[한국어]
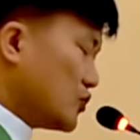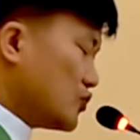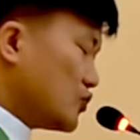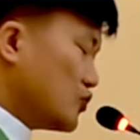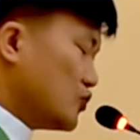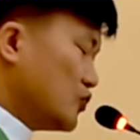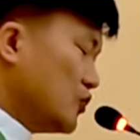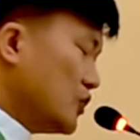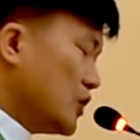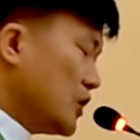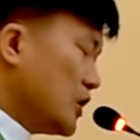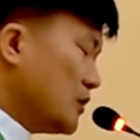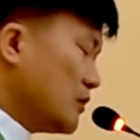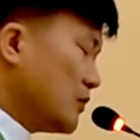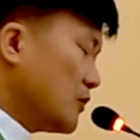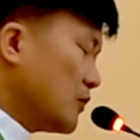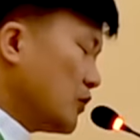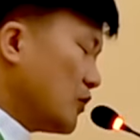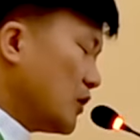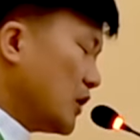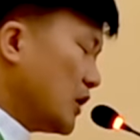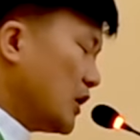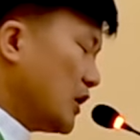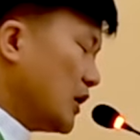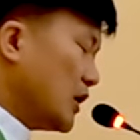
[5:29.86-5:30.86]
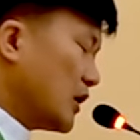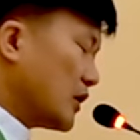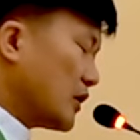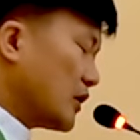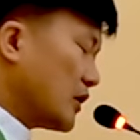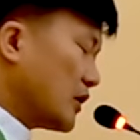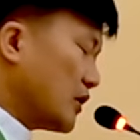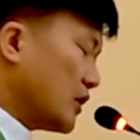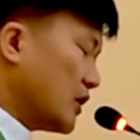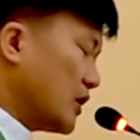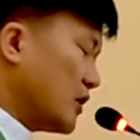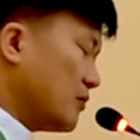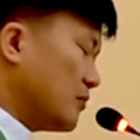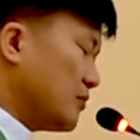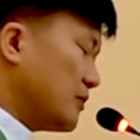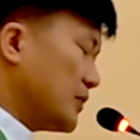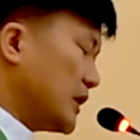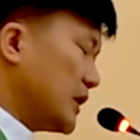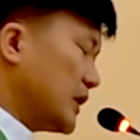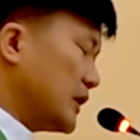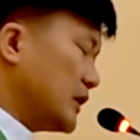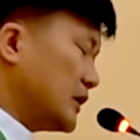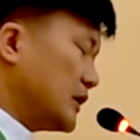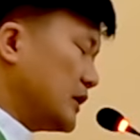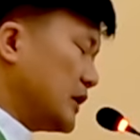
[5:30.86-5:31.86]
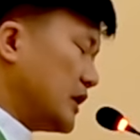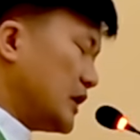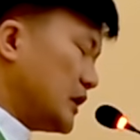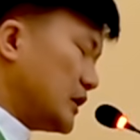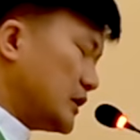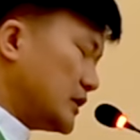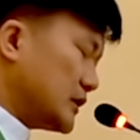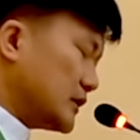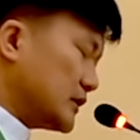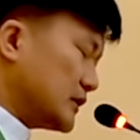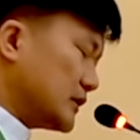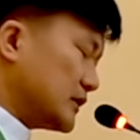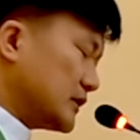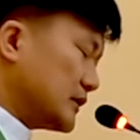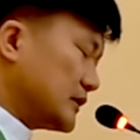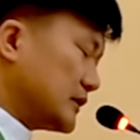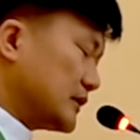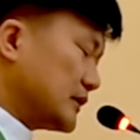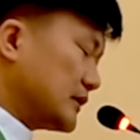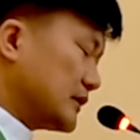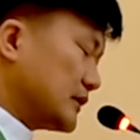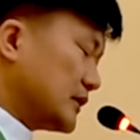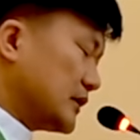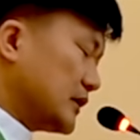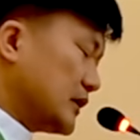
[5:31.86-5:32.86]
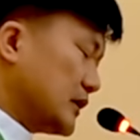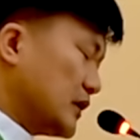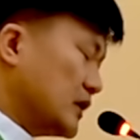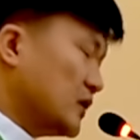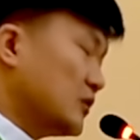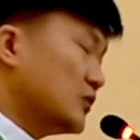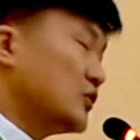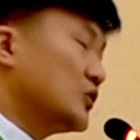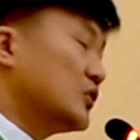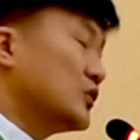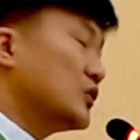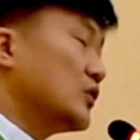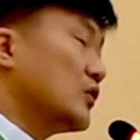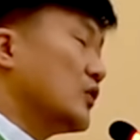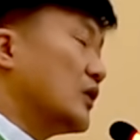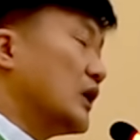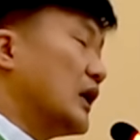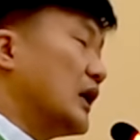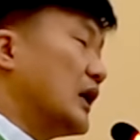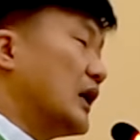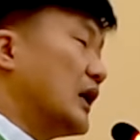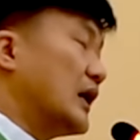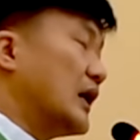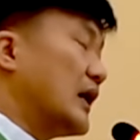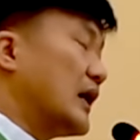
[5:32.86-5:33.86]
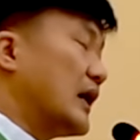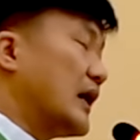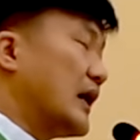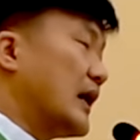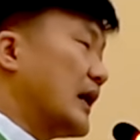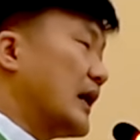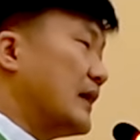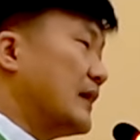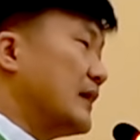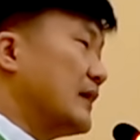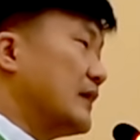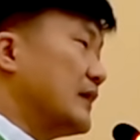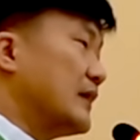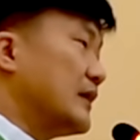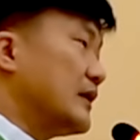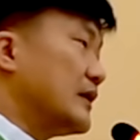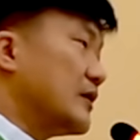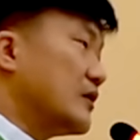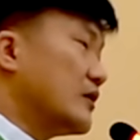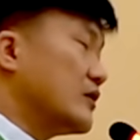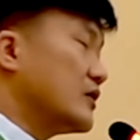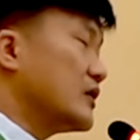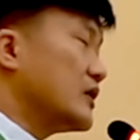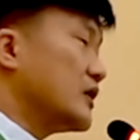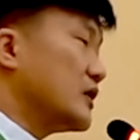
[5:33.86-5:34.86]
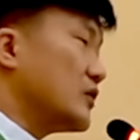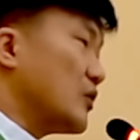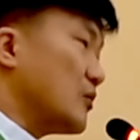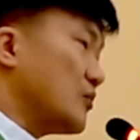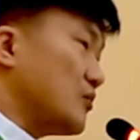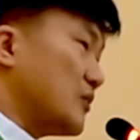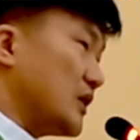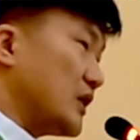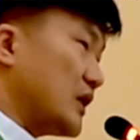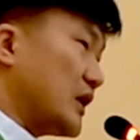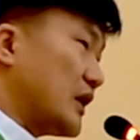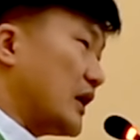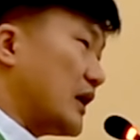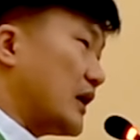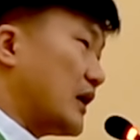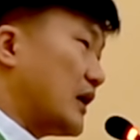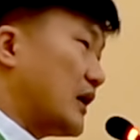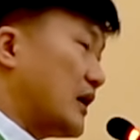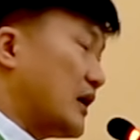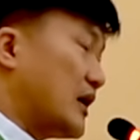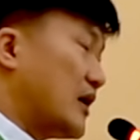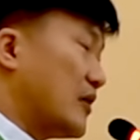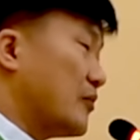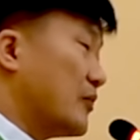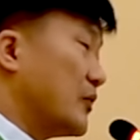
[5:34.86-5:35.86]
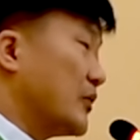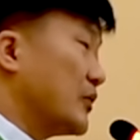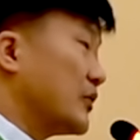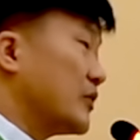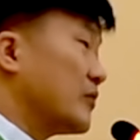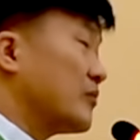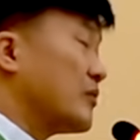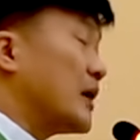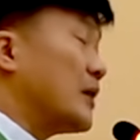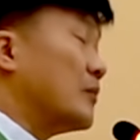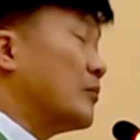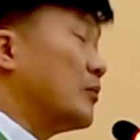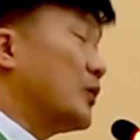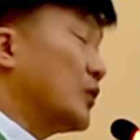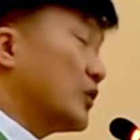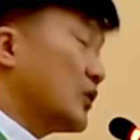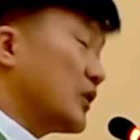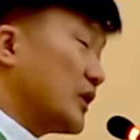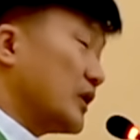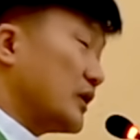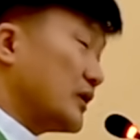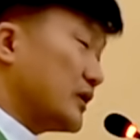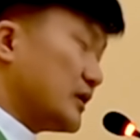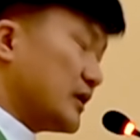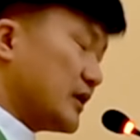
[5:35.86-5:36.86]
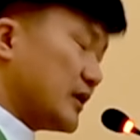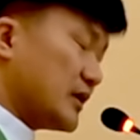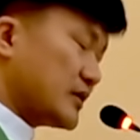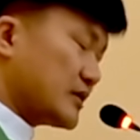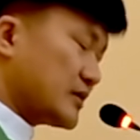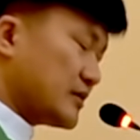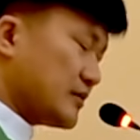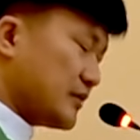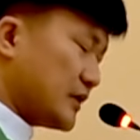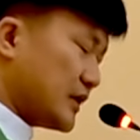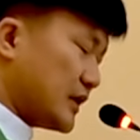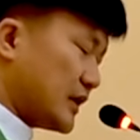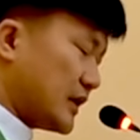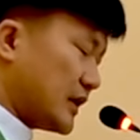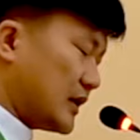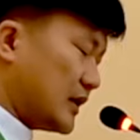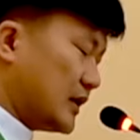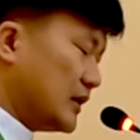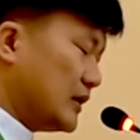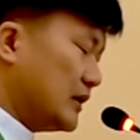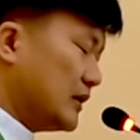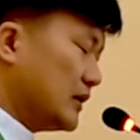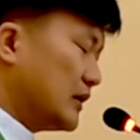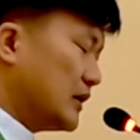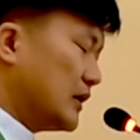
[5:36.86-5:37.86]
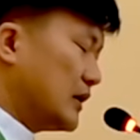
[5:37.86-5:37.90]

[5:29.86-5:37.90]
주님과 결합하는 이는 그분과 한 영이 됩니다. 한 번 더 반복해 드리겠습니다.